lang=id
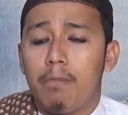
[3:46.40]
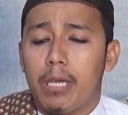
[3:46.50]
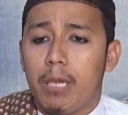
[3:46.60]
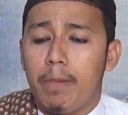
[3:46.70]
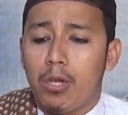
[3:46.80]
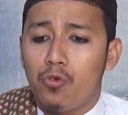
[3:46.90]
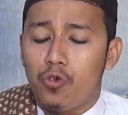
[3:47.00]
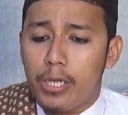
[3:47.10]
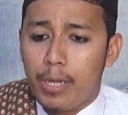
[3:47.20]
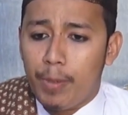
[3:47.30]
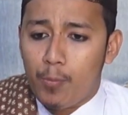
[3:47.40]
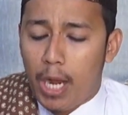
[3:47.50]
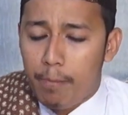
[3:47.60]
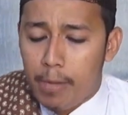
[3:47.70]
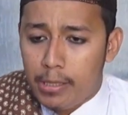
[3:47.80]
Bagaimana duduknya Nabi
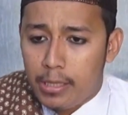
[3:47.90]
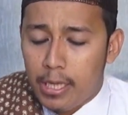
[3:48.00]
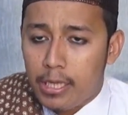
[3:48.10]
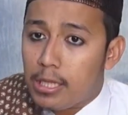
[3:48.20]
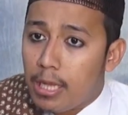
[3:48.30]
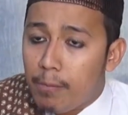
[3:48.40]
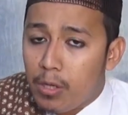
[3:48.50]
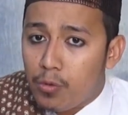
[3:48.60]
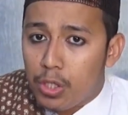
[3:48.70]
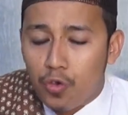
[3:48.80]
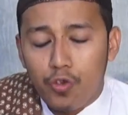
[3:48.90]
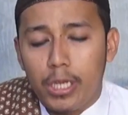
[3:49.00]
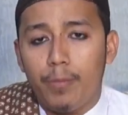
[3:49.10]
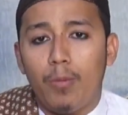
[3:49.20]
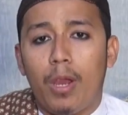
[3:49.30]
Muhammad, kita mengikuti
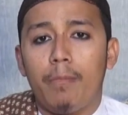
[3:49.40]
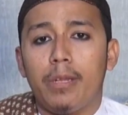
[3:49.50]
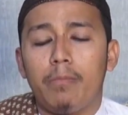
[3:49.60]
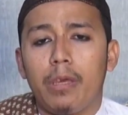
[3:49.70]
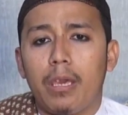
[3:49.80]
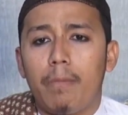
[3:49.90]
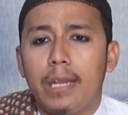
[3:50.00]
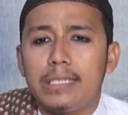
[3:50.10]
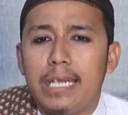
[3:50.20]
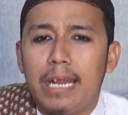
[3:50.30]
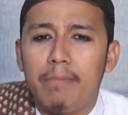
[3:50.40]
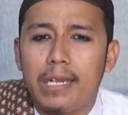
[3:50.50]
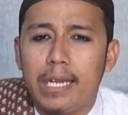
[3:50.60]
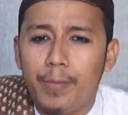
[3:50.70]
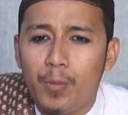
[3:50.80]
duduknya Nabi Muhammad. Bagaimana cara
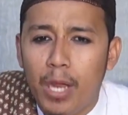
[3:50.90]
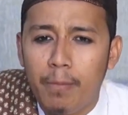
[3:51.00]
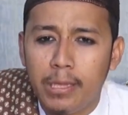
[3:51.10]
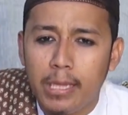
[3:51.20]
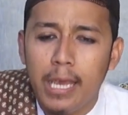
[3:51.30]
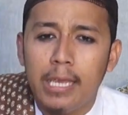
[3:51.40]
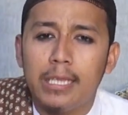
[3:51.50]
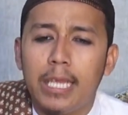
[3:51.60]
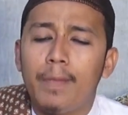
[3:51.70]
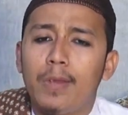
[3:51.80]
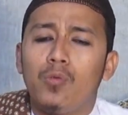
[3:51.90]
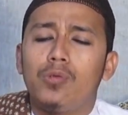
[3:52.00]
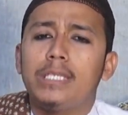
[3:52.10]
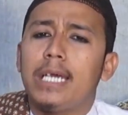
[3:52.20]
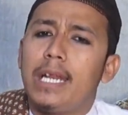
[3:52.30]
makan Nabi Muhammad, kita
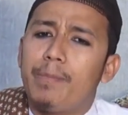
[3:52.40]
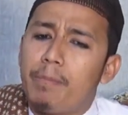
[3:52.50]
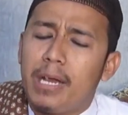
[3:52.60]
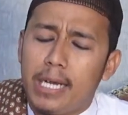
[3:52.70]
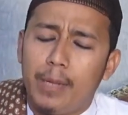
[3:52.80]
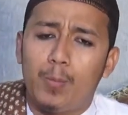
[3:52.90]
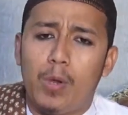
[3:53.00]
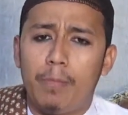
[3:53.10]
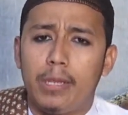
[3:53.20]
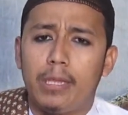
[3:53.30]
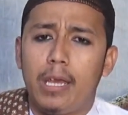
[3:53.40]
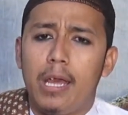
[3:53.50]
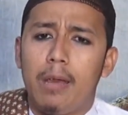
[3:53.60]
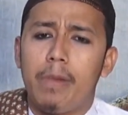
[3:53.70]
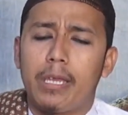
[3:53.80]
mengikuti cara makan Nabi Muhammad.
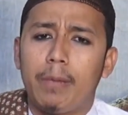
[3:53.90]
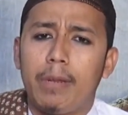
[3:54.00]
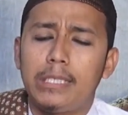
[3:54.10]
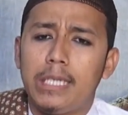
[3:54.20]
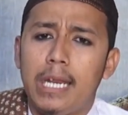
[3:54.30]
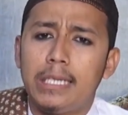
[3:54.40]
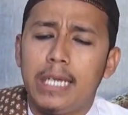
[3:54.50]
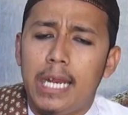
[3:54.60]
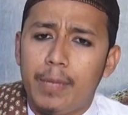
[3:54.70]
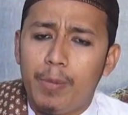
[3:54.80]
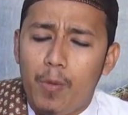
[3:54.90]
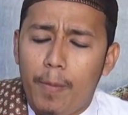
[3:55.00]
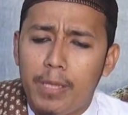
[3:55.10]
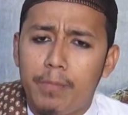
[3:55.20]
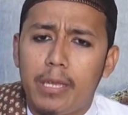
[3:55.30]
Bagaimana cara jalan Nabi
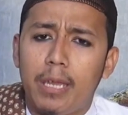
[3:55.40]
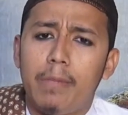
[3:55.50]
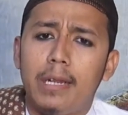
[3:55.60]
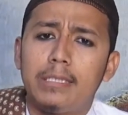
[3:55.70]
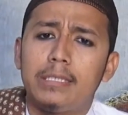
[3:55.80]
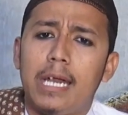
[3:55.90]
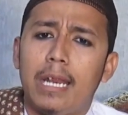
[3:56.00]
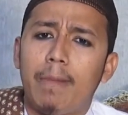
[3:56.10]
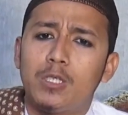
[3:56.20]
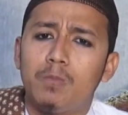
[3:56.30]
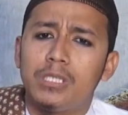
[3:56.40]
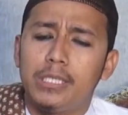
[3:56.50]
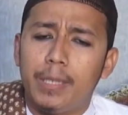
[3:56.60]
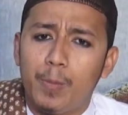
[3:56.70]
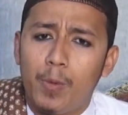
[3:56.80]
Muhammad, bagaimana cara masuk masjid
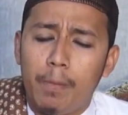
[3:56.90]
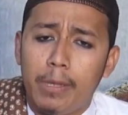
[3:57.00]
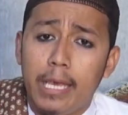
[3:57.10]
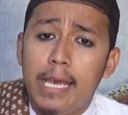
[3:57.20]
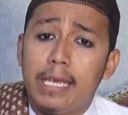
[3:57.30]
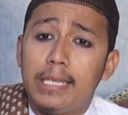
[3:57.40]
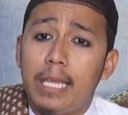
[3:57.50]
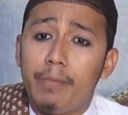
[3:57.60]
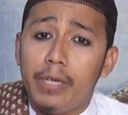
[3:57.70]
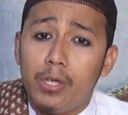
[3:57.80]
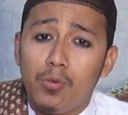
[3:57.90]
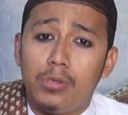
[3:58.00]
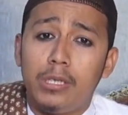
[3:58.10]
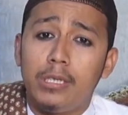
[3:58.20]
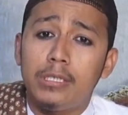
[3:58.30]
Nabi Muhammad, kita
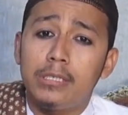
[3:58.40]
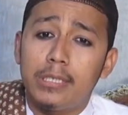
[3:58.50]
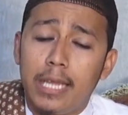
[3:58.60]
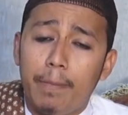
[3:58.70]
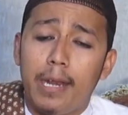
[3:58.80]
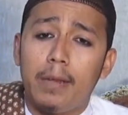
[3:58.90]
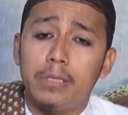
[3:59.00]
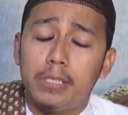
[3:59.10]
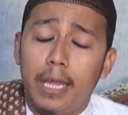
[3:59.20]
mengikuti setapak demi